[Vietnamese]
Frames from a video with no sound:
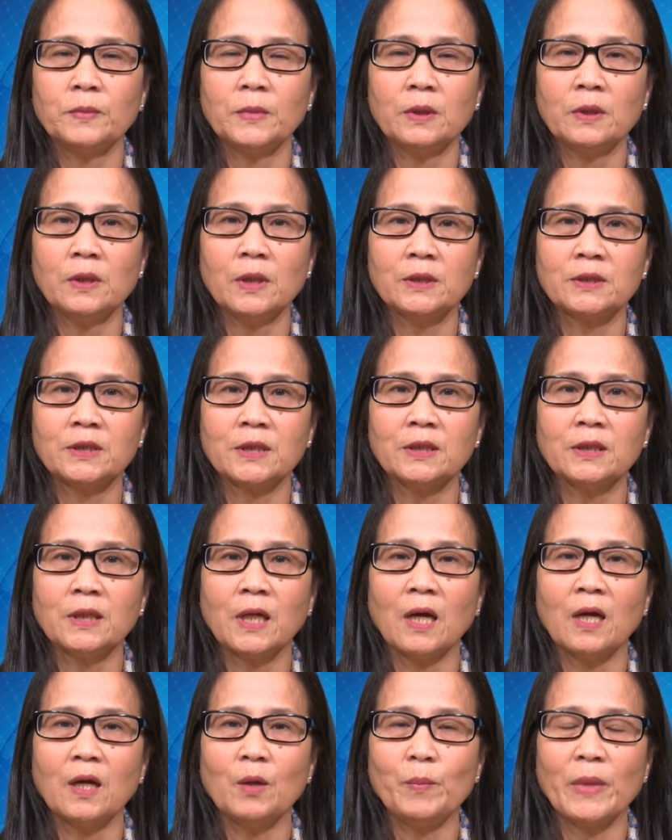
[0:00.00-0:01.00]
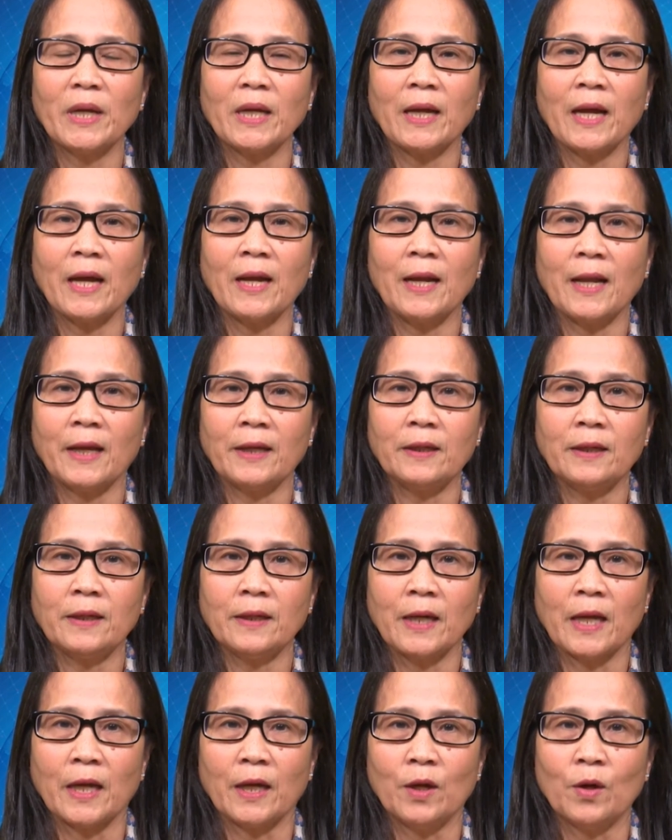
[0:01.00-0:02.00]
đưa chứng cớ bị nghe lén
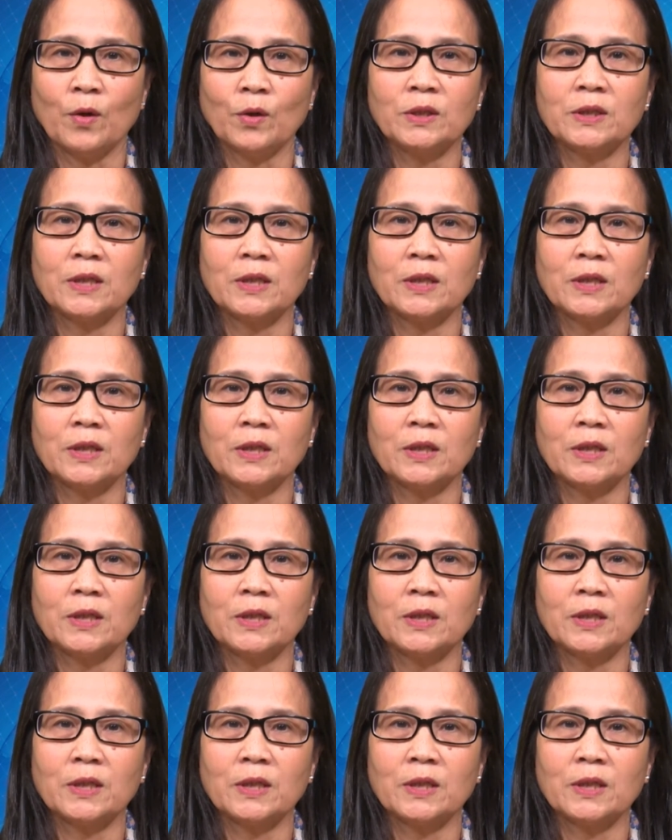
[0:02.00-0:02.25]
để hỗ